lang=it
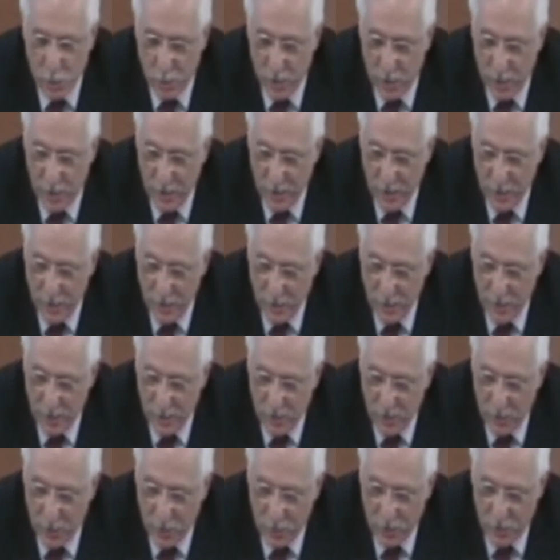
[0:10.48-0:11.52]
regionali e
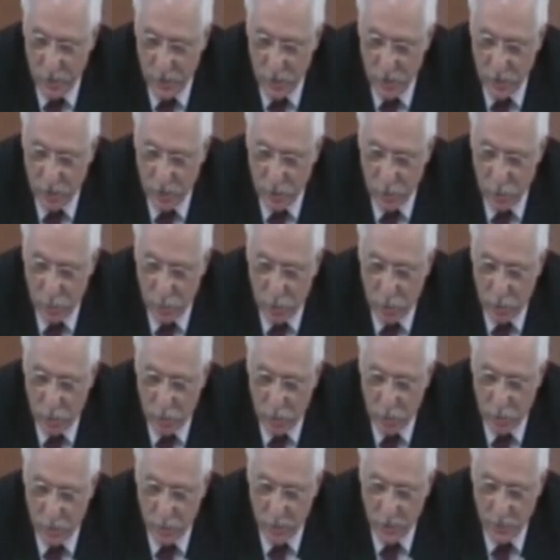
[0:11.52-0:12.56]
delle province
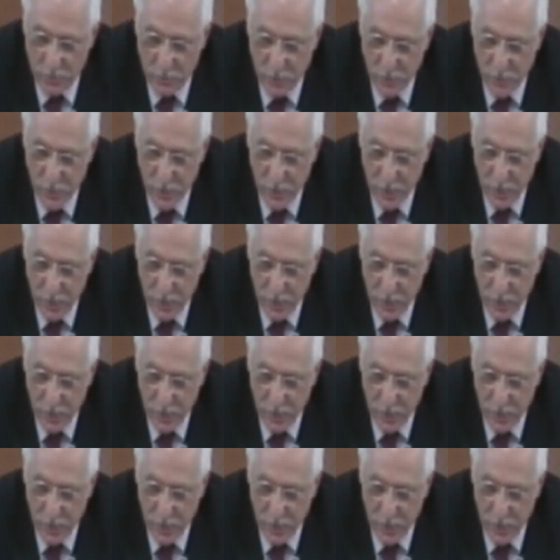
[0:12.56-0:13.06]
autonome.